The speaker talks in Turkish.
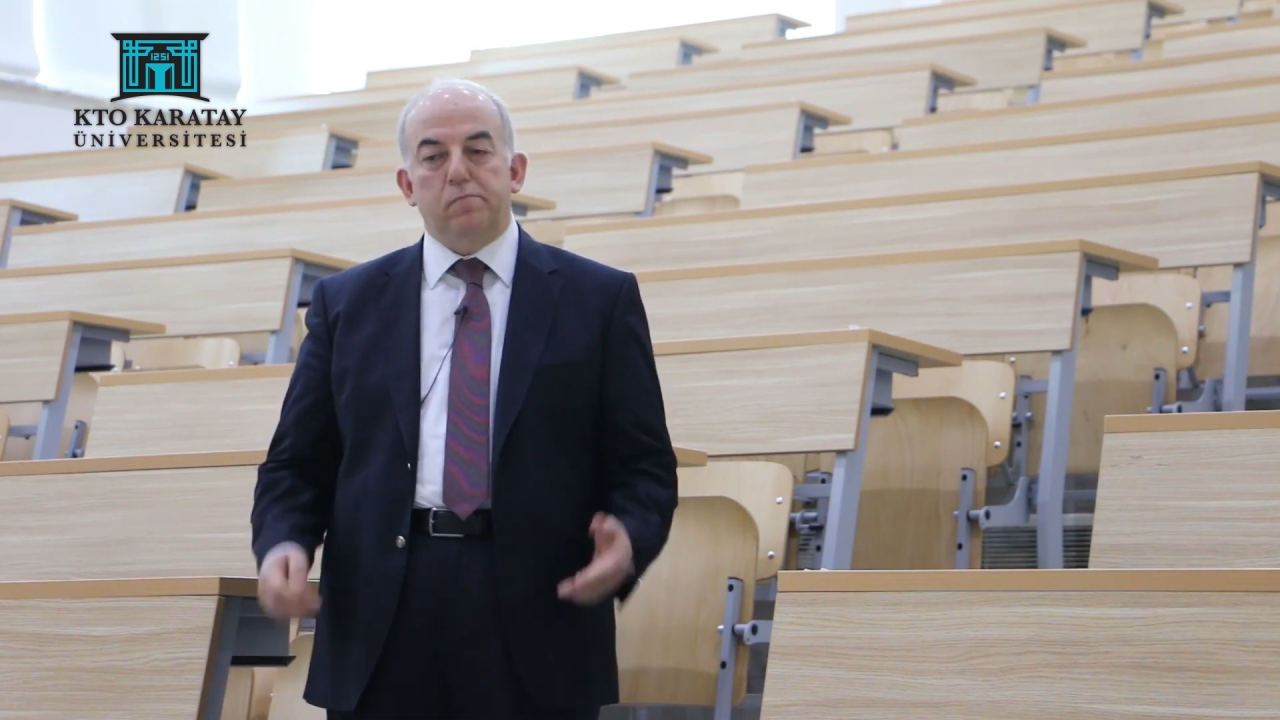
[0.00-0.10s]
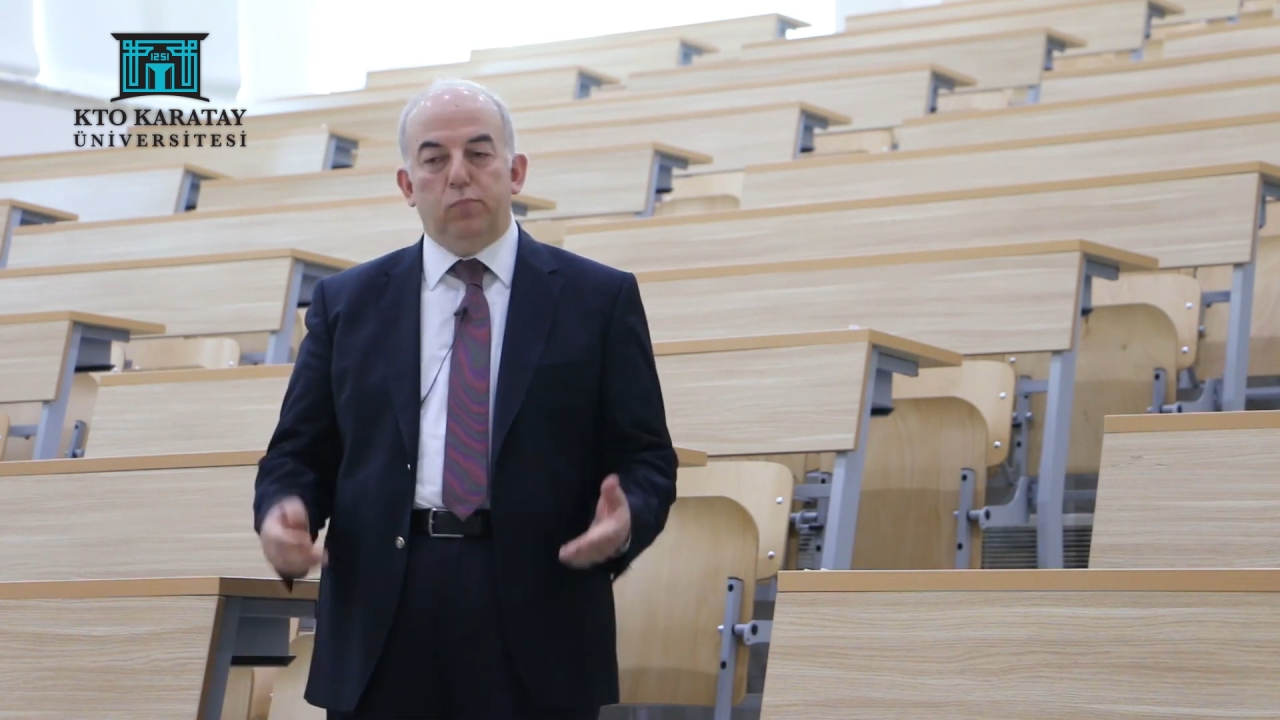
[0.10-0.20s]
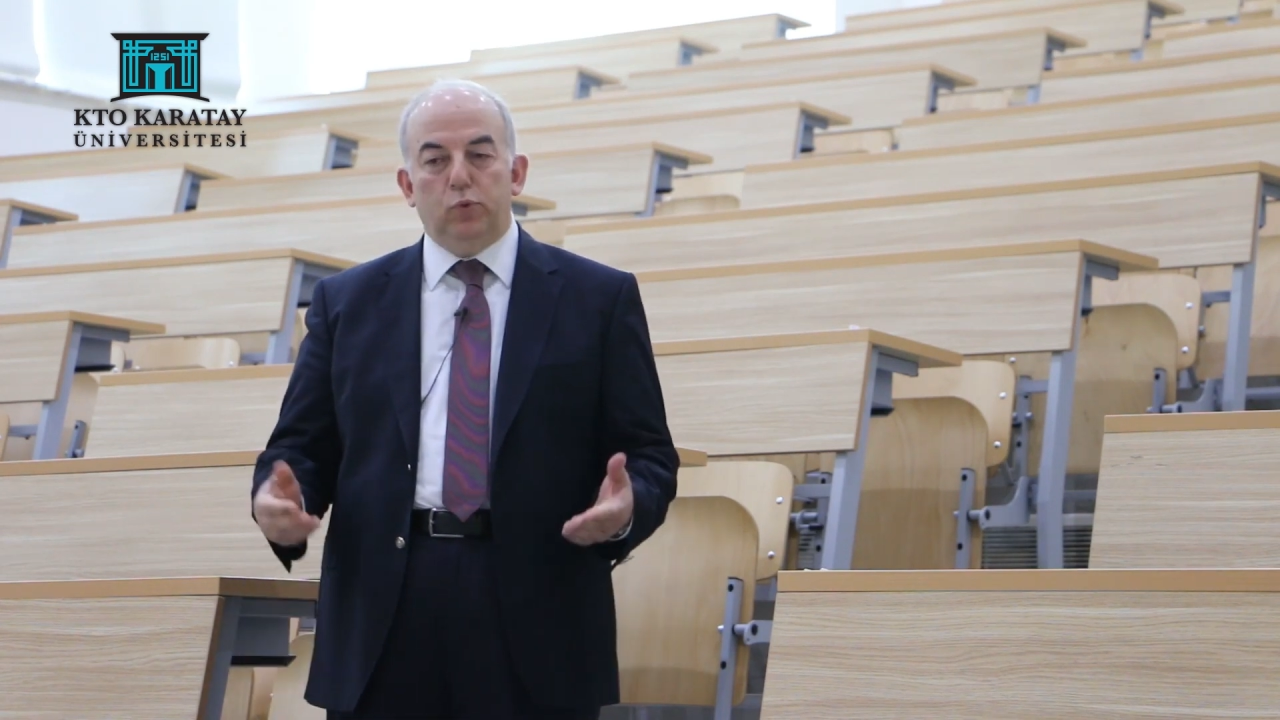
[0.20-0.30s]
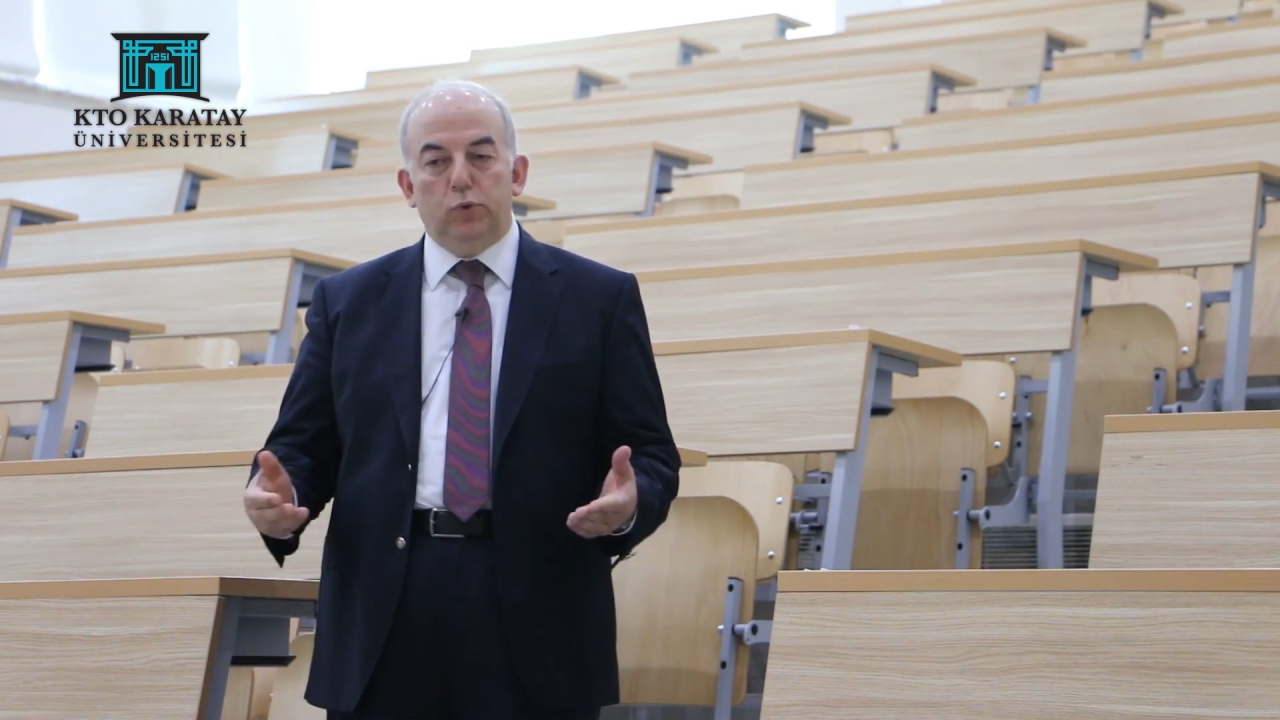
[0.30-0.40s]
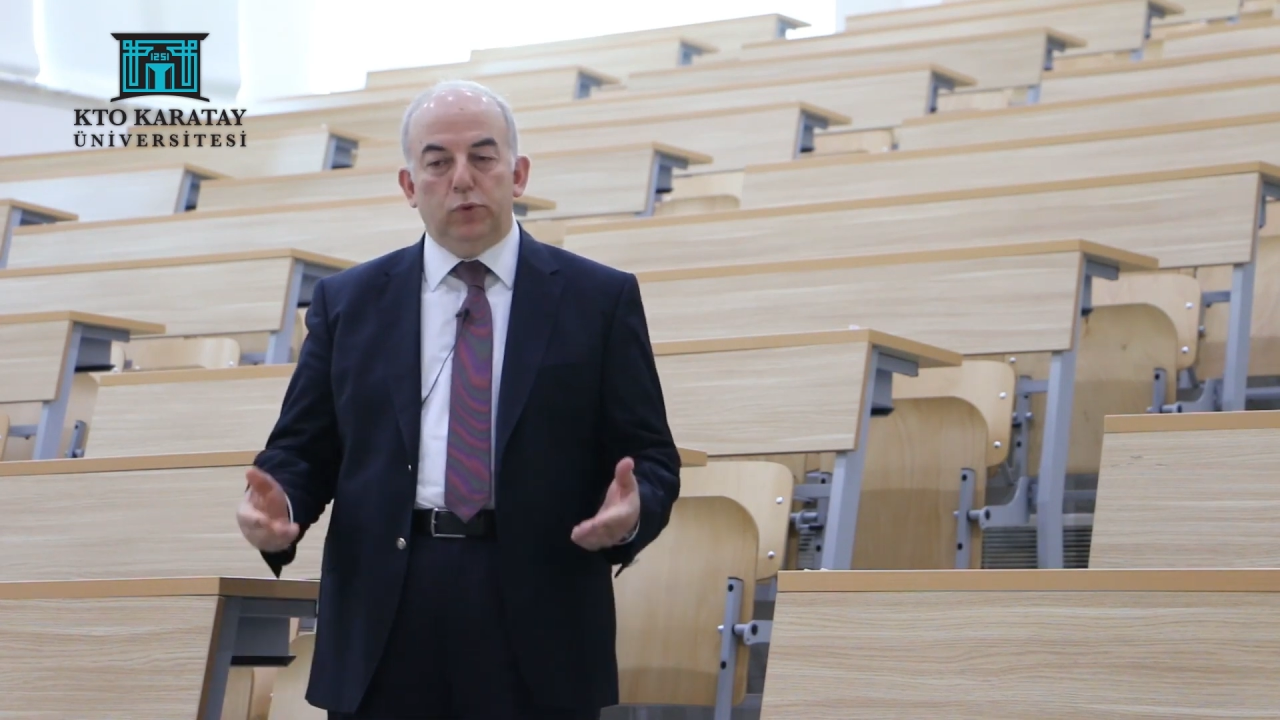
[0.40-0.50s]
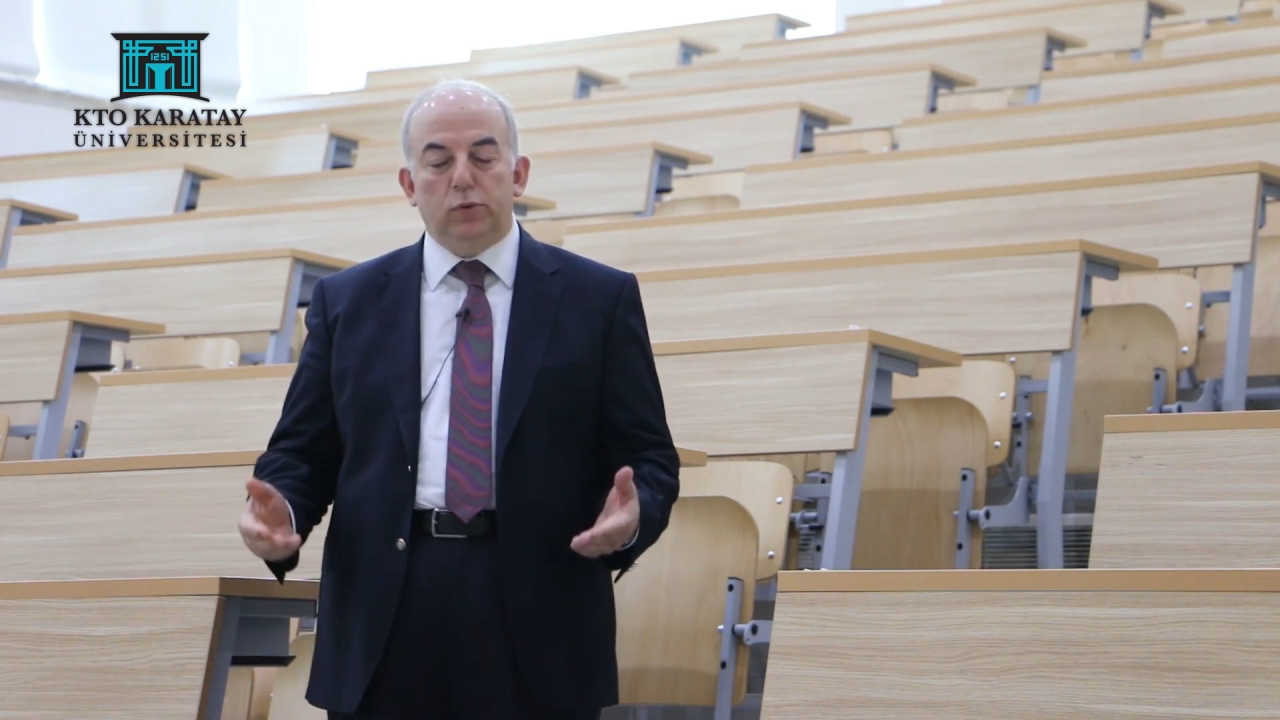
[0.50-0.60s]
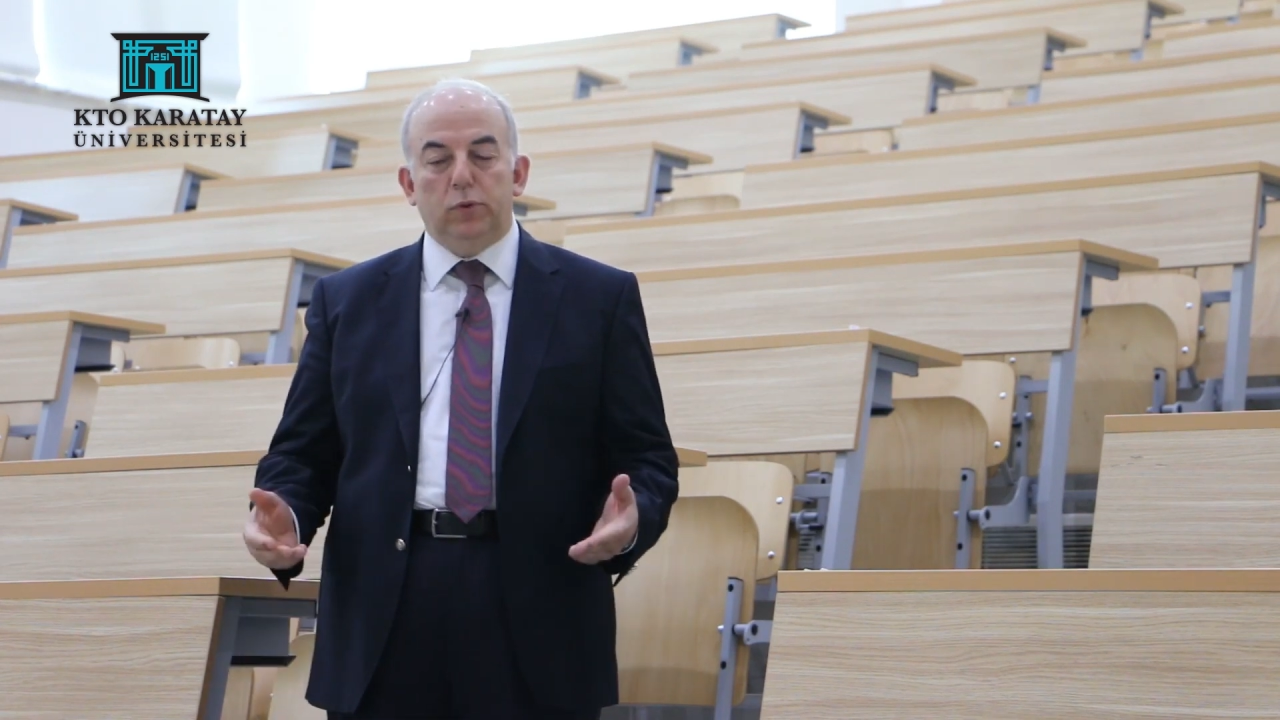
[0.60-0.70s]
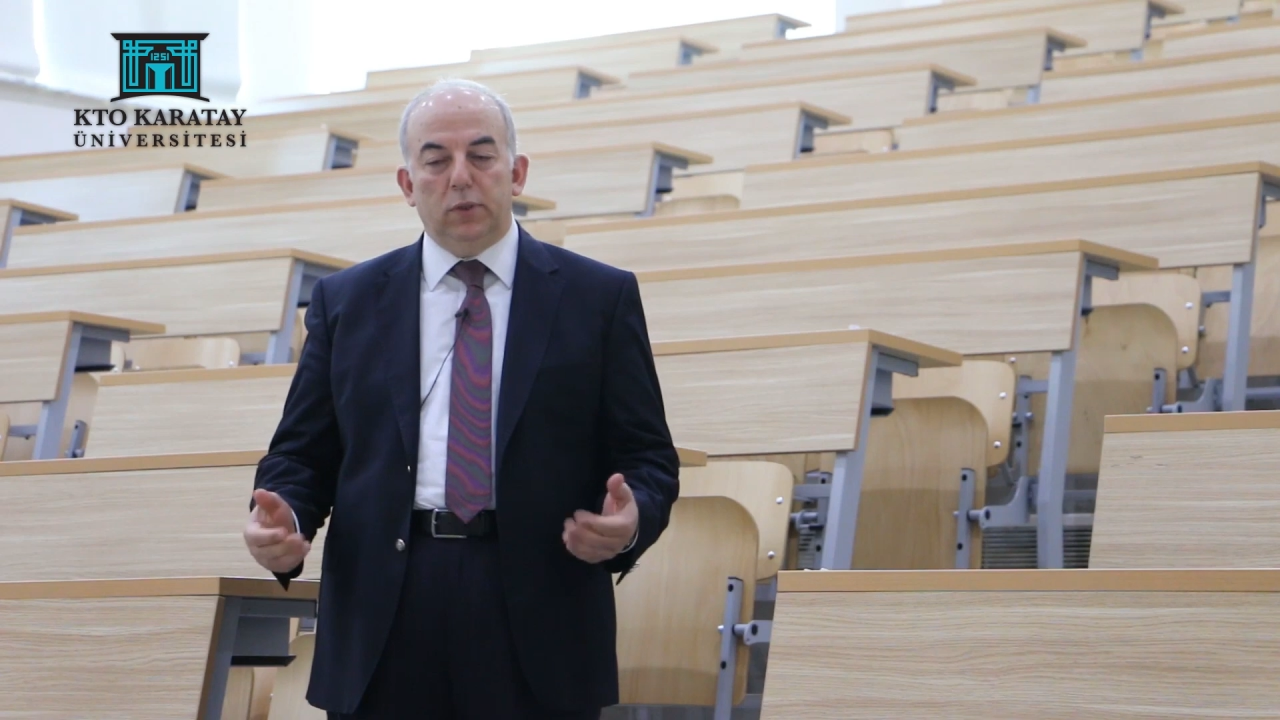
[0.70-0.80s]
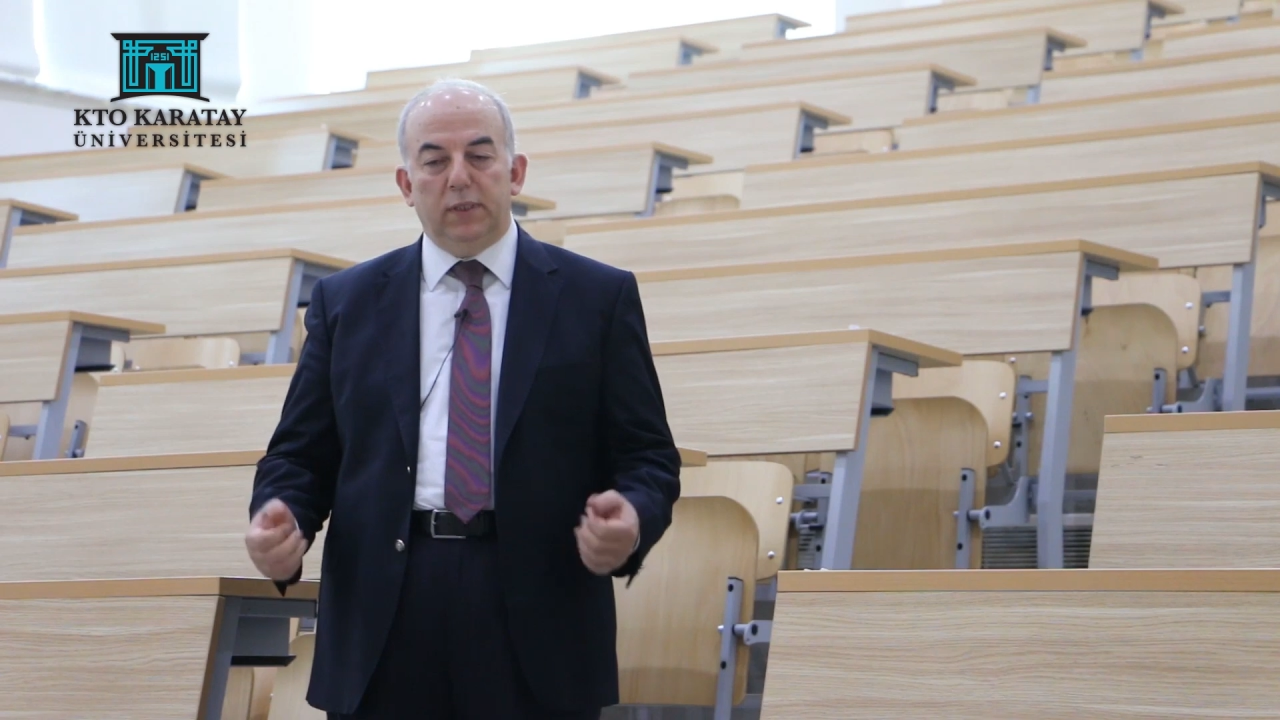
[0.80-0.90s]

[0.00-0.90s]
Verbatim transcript: Bunun